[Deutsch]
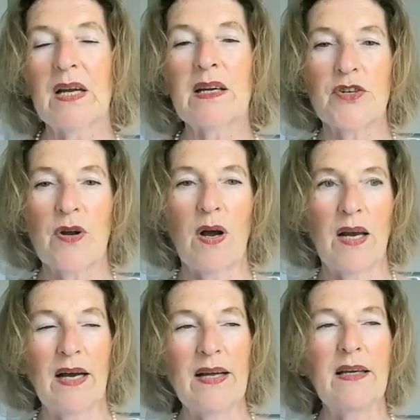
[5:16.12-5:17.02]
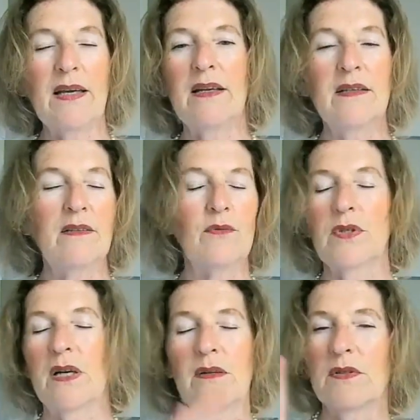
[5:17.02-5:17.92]
kriege ich auch alleine hin
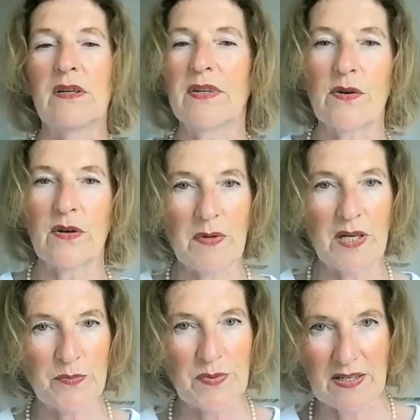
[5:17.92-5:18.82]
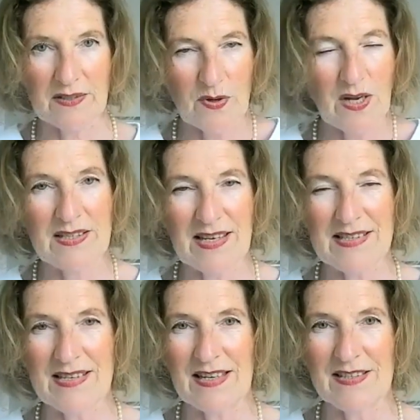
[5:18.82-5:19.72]
oder, oder was auch immer ich mir da so alles
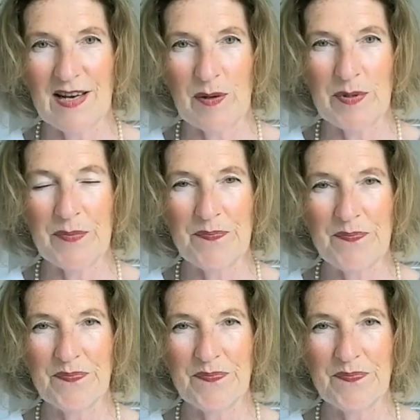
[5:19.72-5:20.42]
erzählt habe.